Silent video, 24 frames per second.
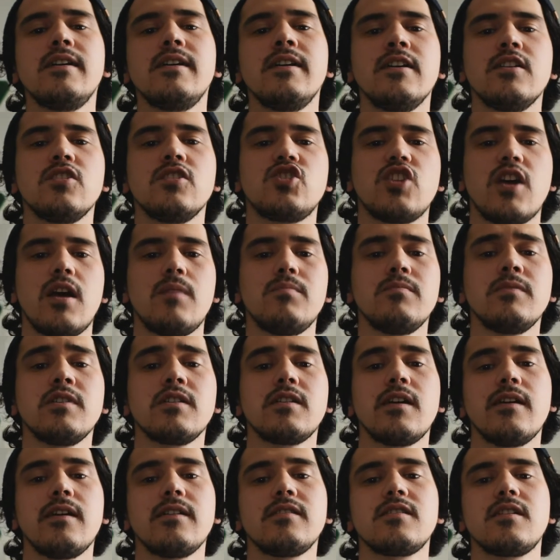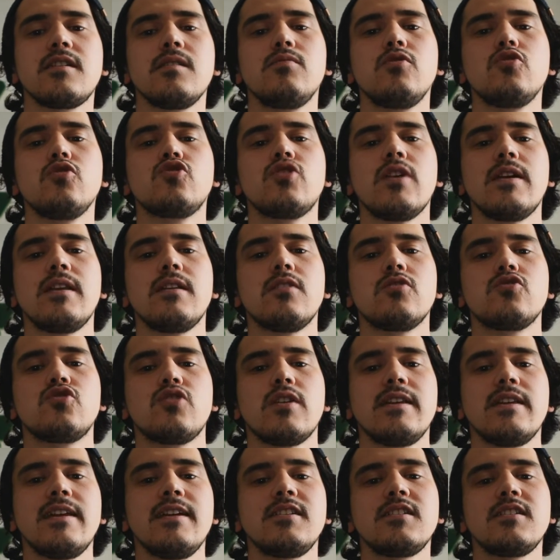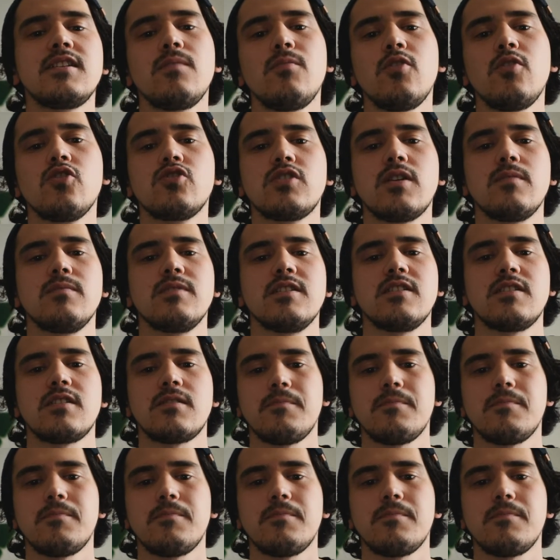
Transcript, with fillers: cam, kağıt gibi yüzeyler üzerine işleme yöntemidir.